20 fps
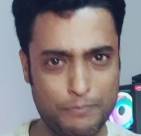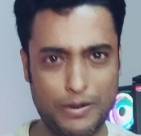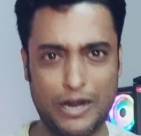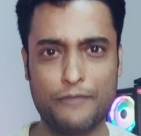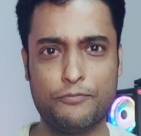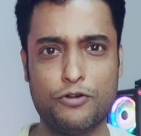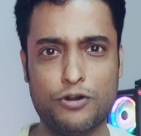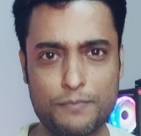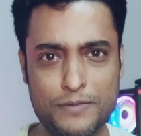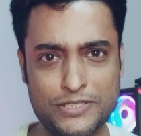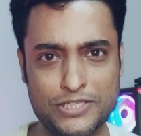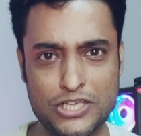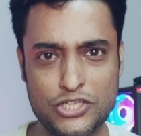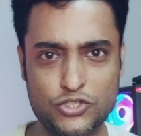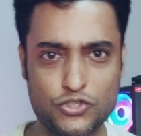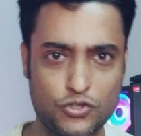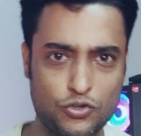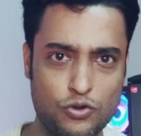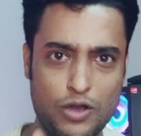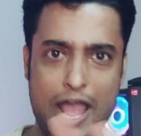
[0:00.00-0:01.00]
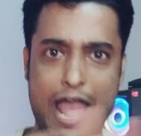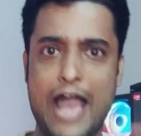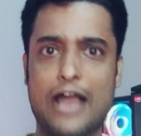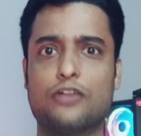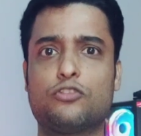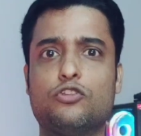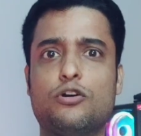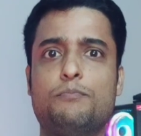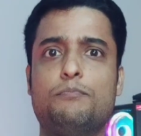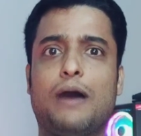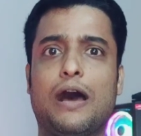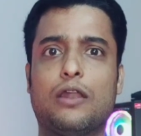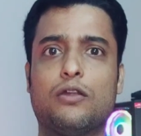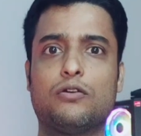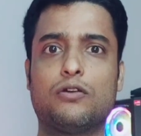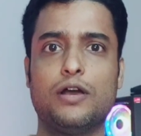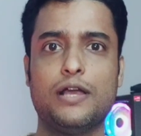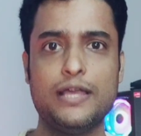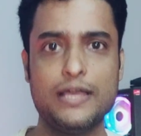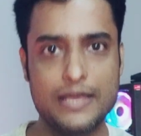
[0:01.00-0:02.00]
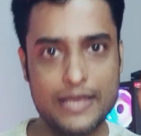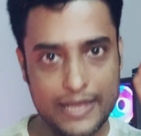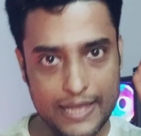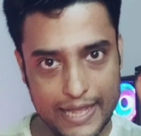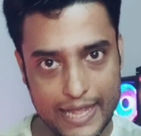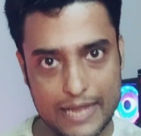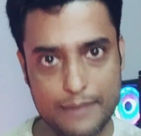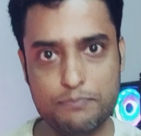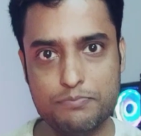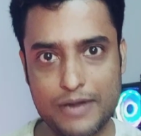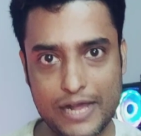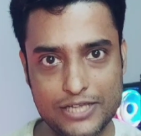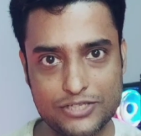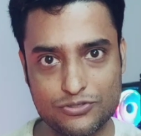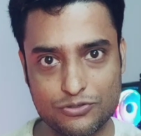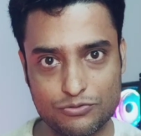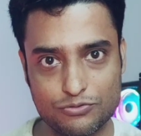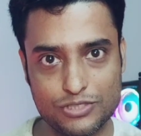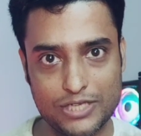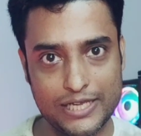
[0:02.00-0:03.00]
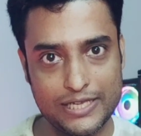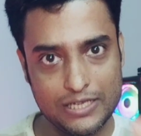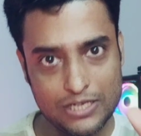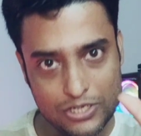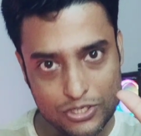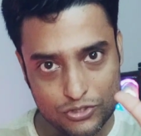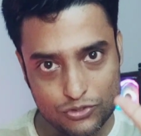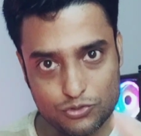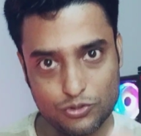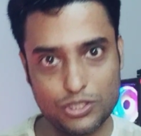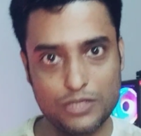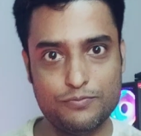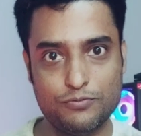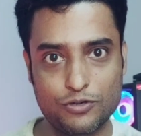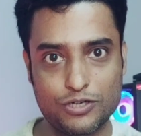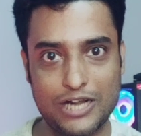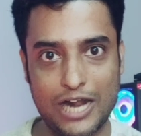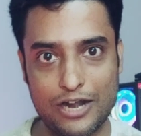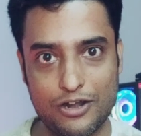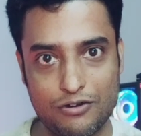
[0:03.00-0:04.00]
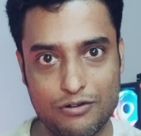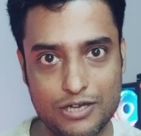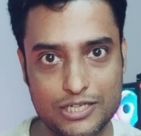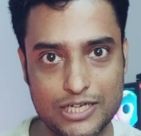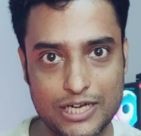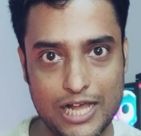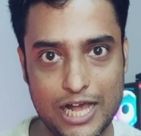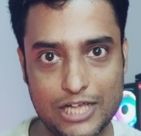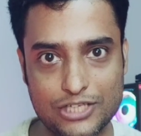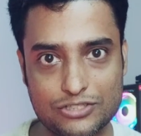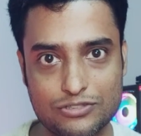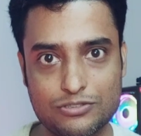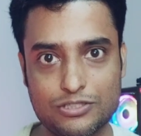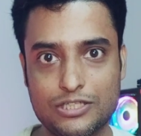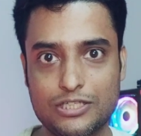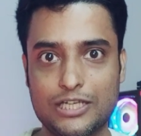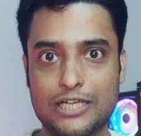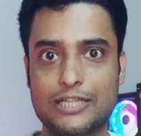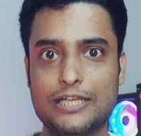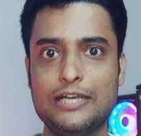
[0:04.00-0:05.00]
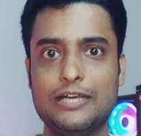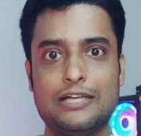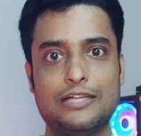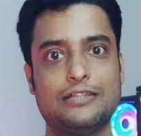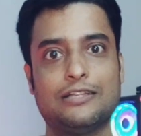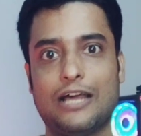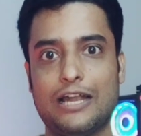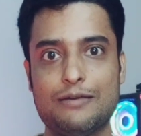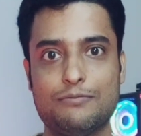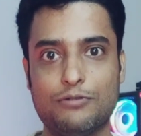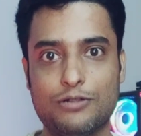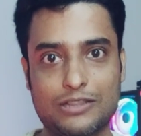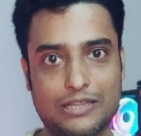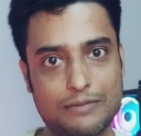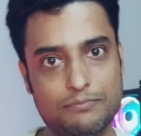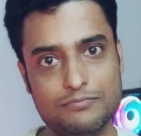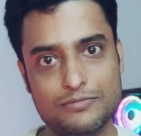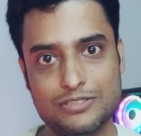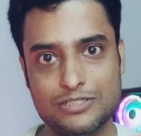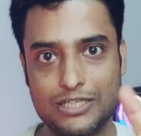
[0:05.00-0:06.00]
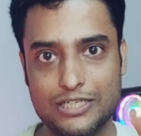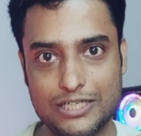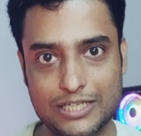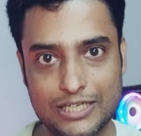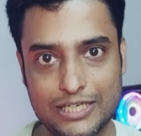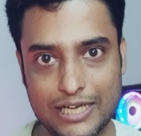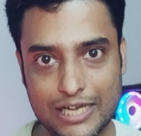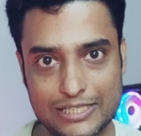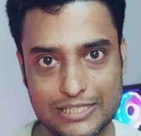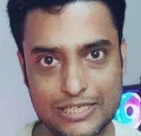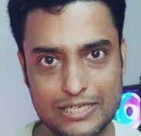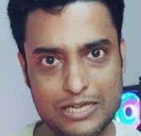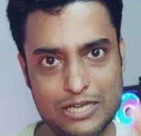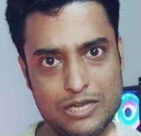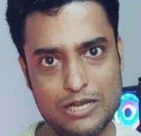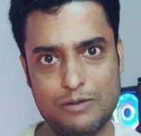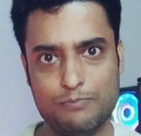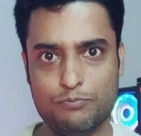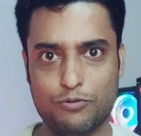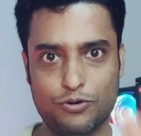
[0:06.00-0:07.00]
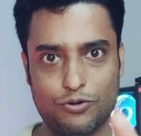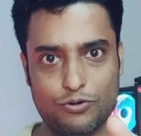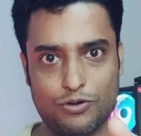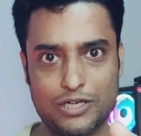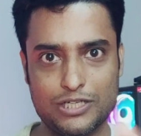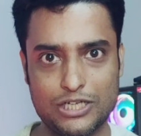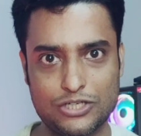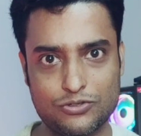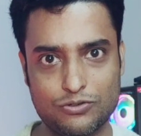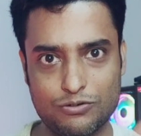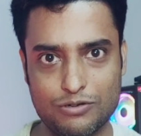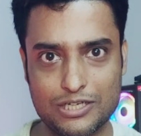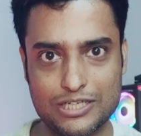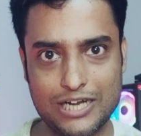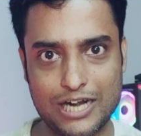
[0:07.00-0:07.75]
পারফরমেন্সের জন্য একদম ভালো নয় এই প্রাইস অনুযায়ী যদি ফোনটা আঠারো হাজারে আসতো ইন্ডিয়াতে তাহলে বলতাম যে ঠিক আছে পনেরো হাজার ষোলো